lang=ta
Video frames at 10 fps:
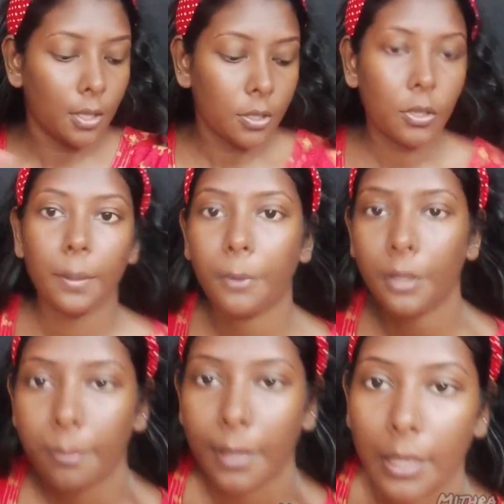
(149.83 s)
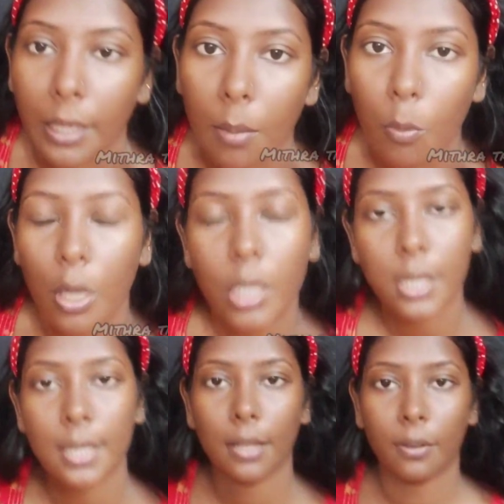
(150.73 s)
ஸோ இப்போ வந்து பார்த்திங்கன்னா
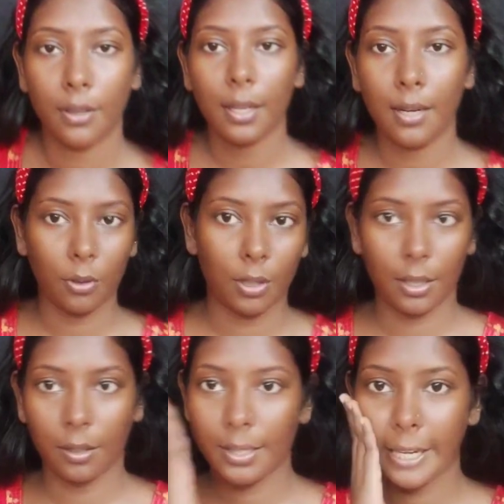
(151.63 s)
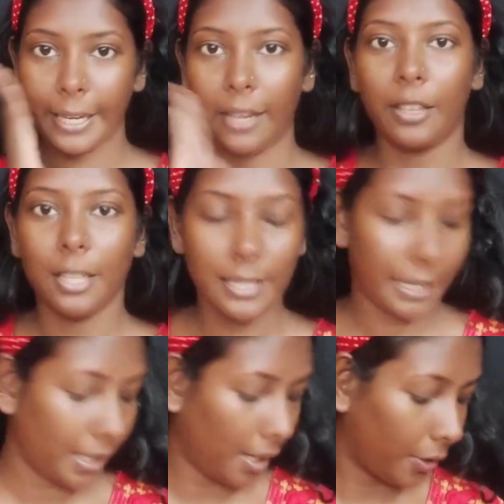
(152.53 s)
மாய்ஸ்சரைசர் வந்து நம்ம ஸ்கின்னில் வந்து
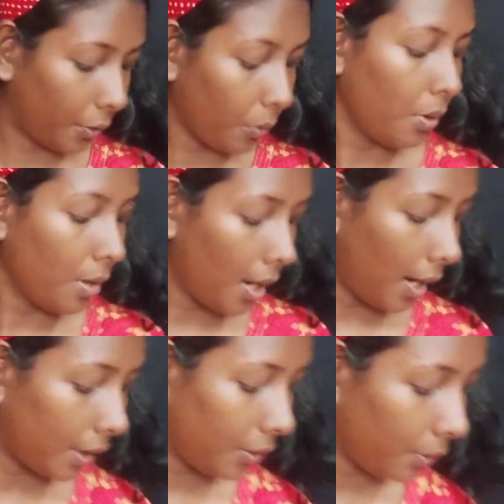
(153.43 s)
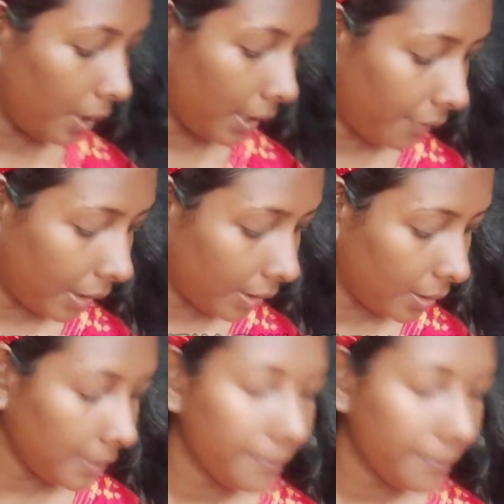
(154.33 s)
செட் ஆகட்டும் அதுக்குள்ளே நான் வந்து